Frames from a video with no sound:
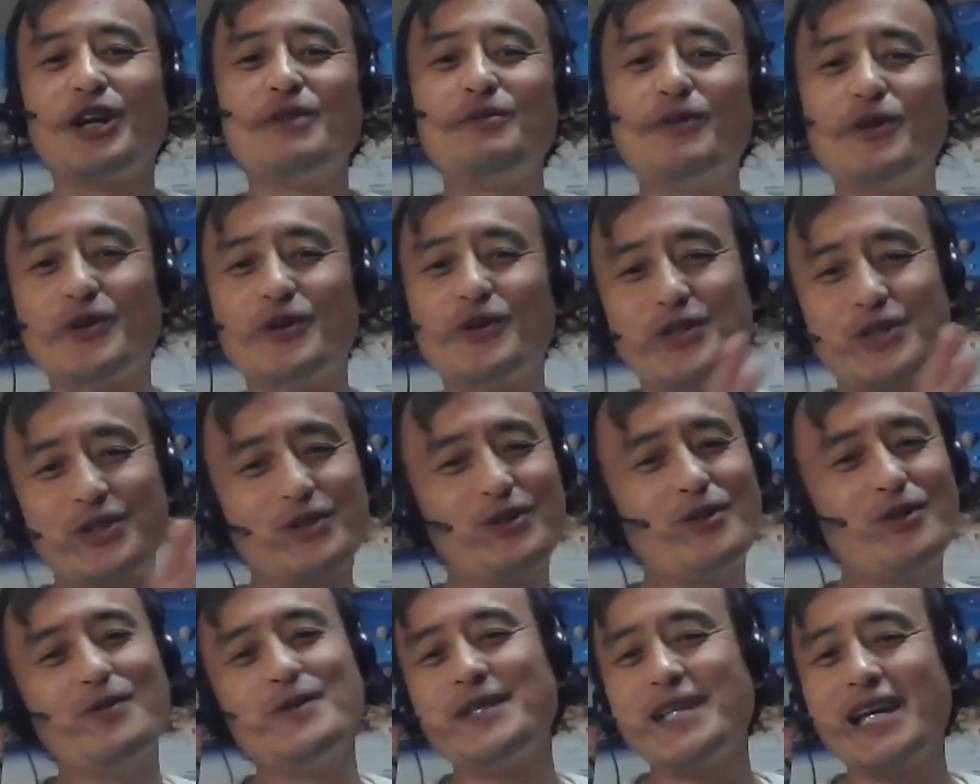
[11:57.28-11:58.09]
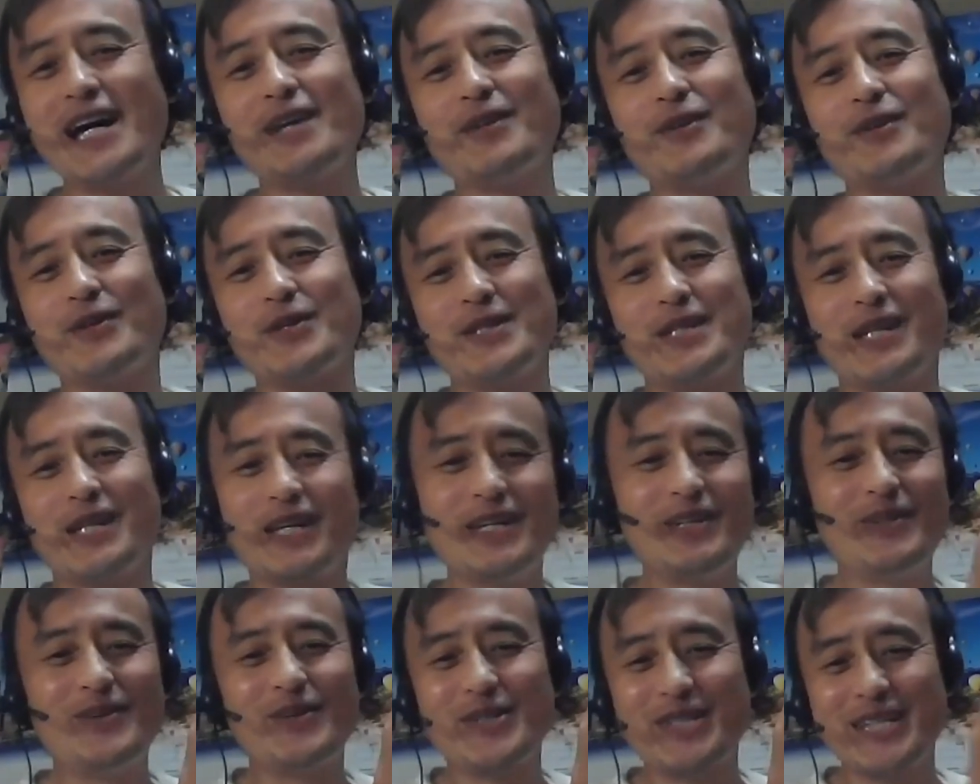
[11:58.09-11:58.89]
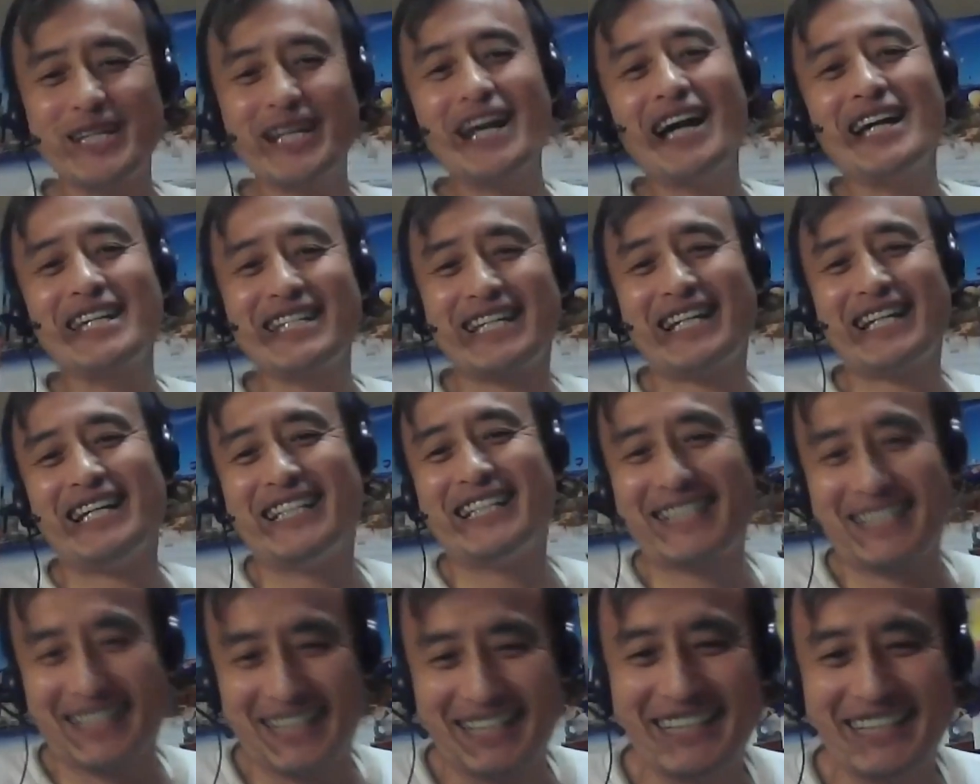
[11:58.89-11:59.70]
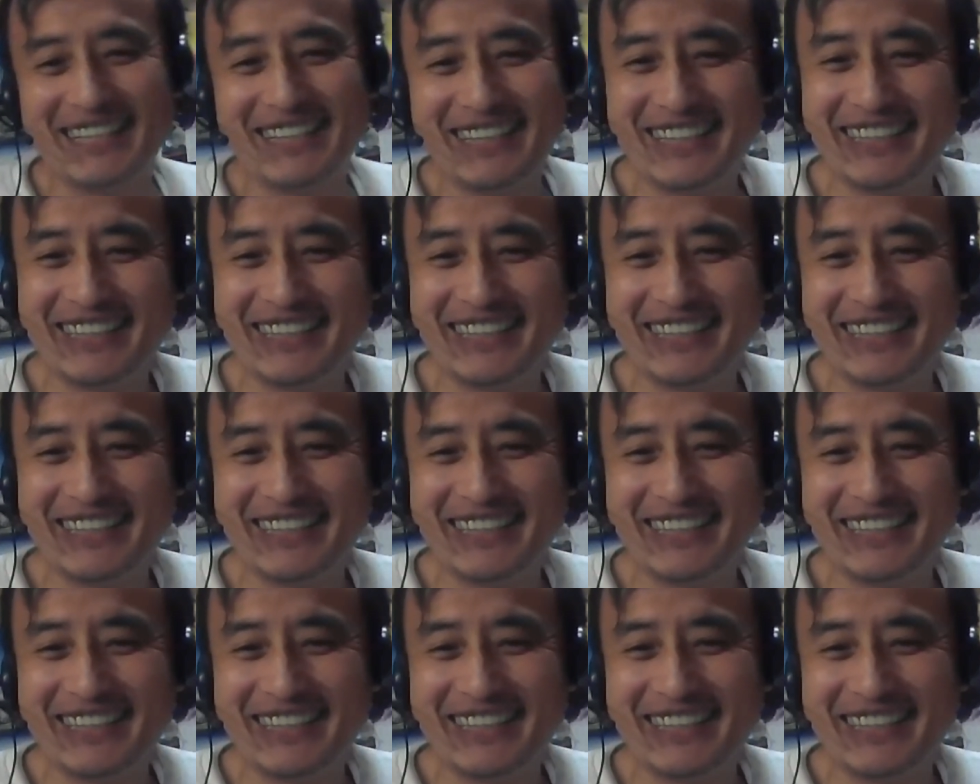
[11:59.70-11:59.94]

それも口コミサイトとして機能してないじゃないですか